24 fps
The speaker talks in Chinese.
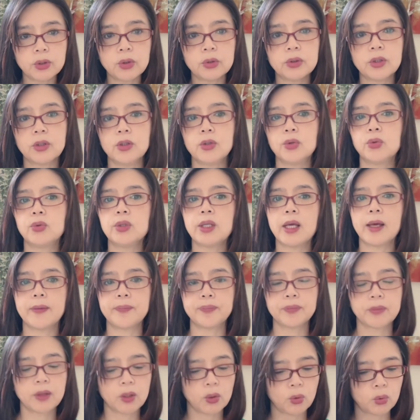有的留言
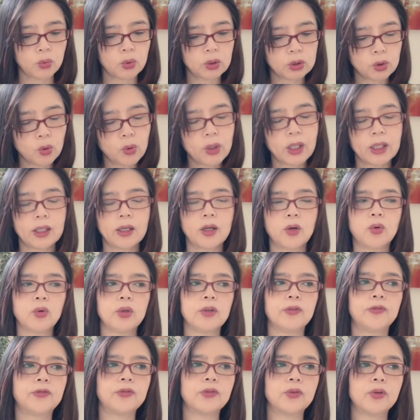我都给他回
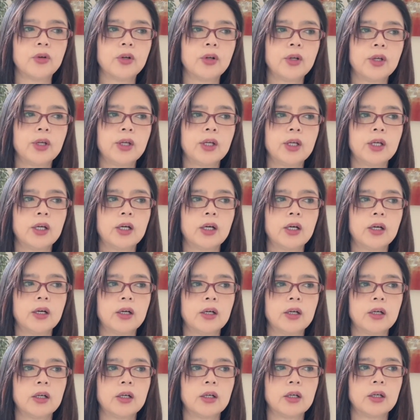复，
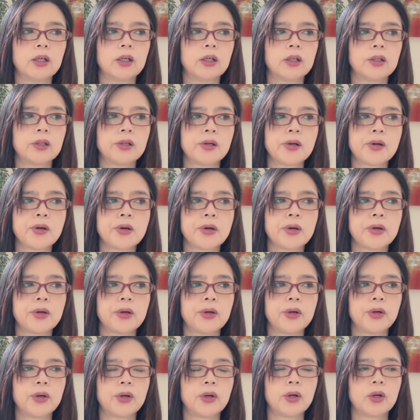啊，
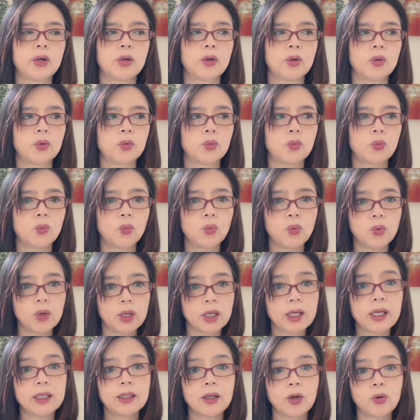我
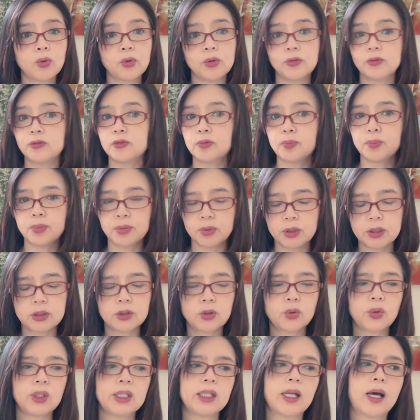给他回复不是
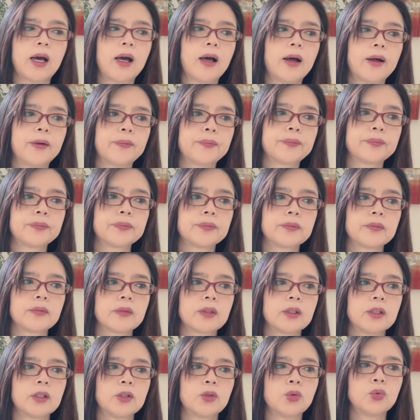怼他。
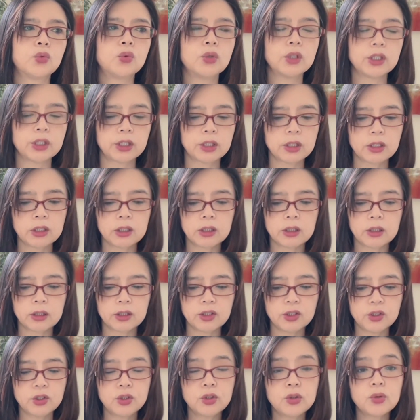我是
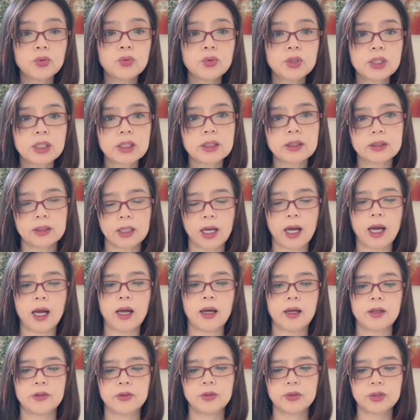纠正他，
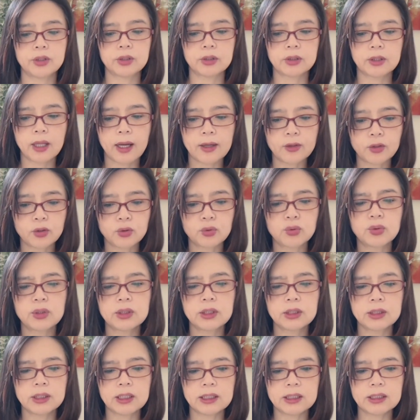就是他说
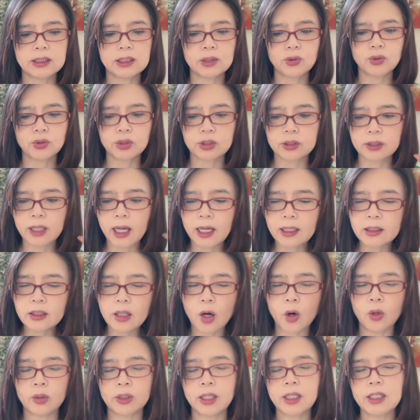的那些，就是他
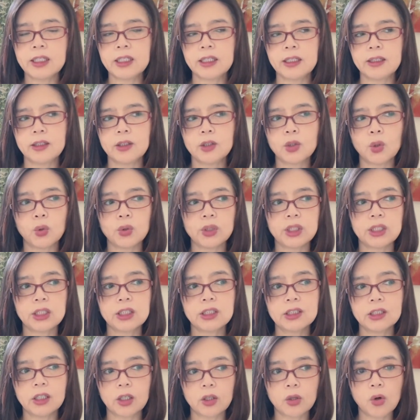脑袋里有一
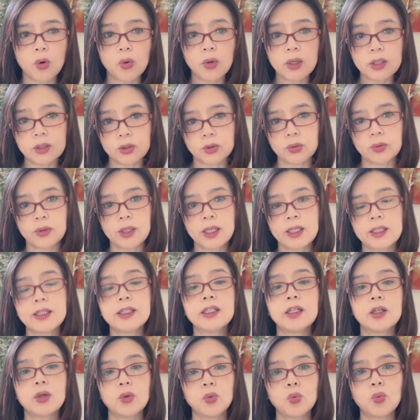个勾勒出来
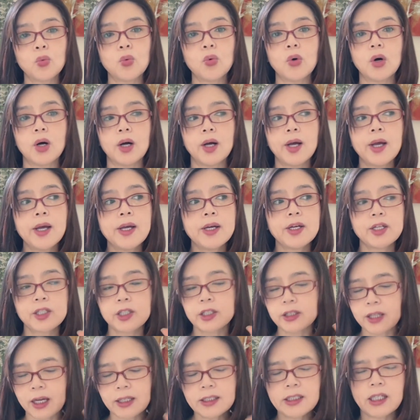一个，我
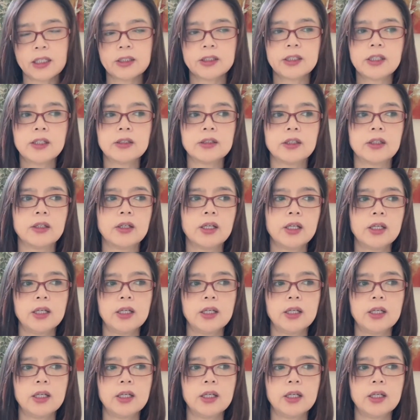是他想象的。